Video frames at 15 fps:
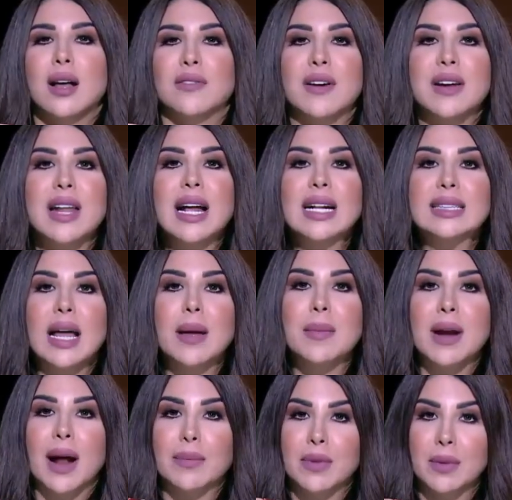الفنان
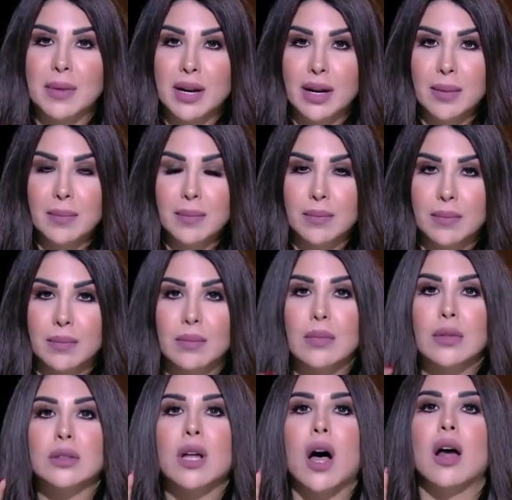تامر عبد المنعم
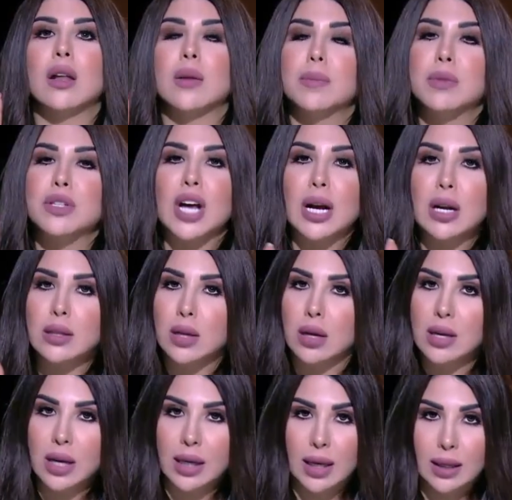طالب بشكل
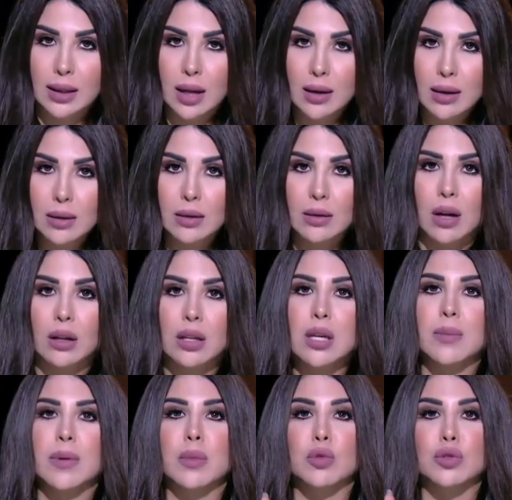صريح جدا
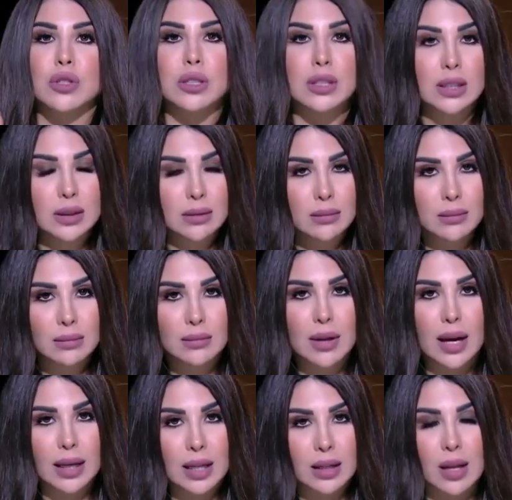نقيب الموسيقين
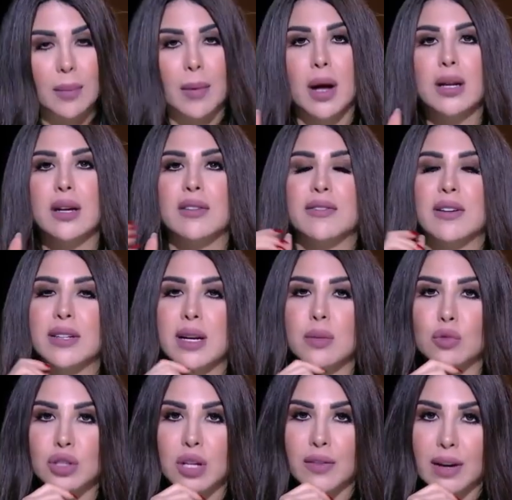اكيد طبعا الفنان
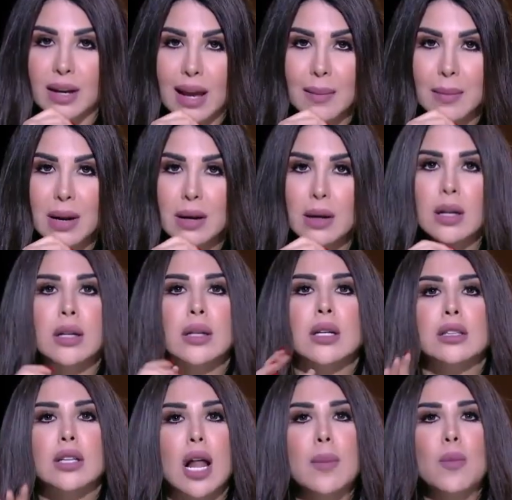مصطفى كامل
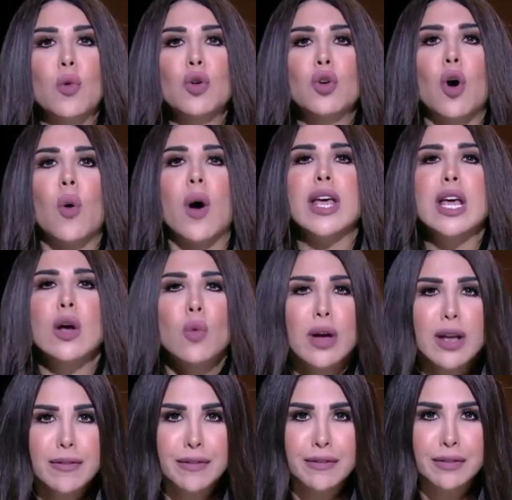طالبوا ان هو
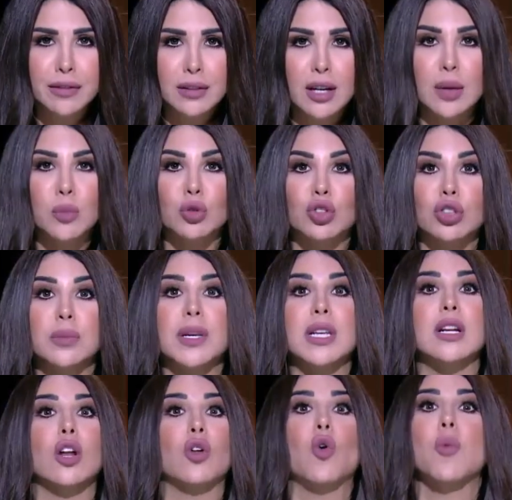يوقف
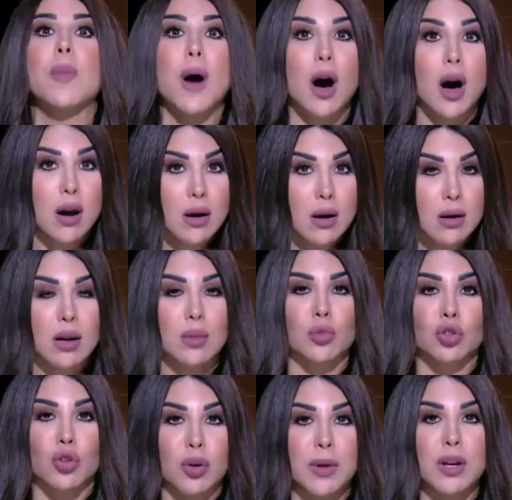المطربين الكبار
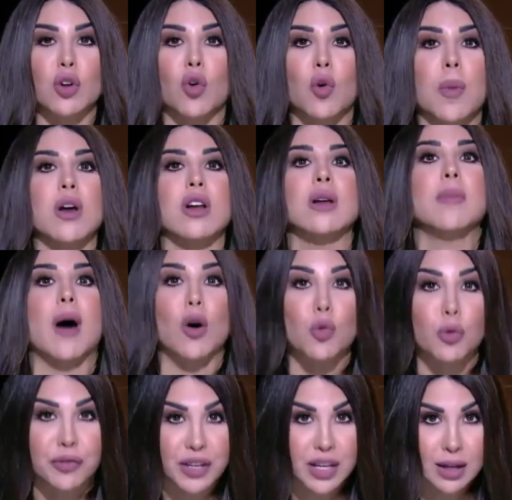المطربين الكبار
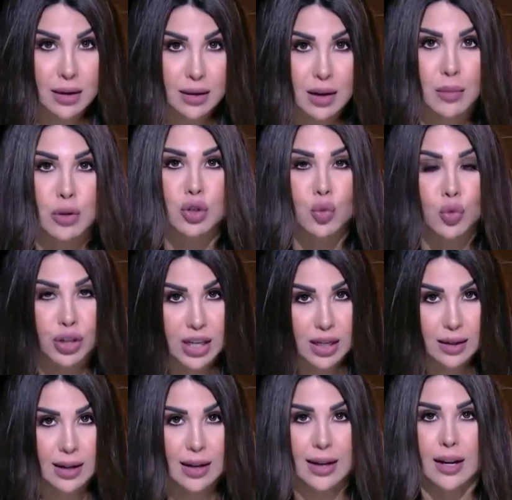المعروفين
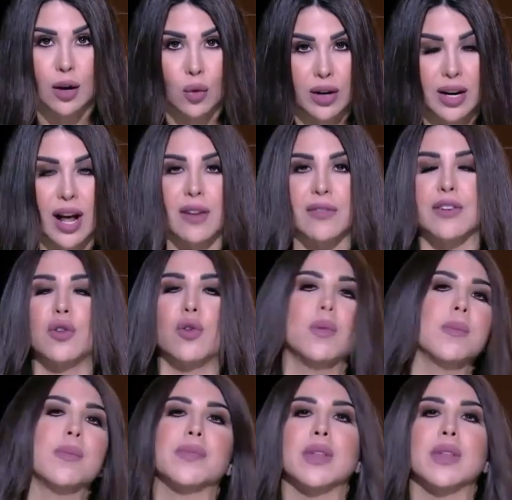المشهورين اللي احنا كلنا عارفينهم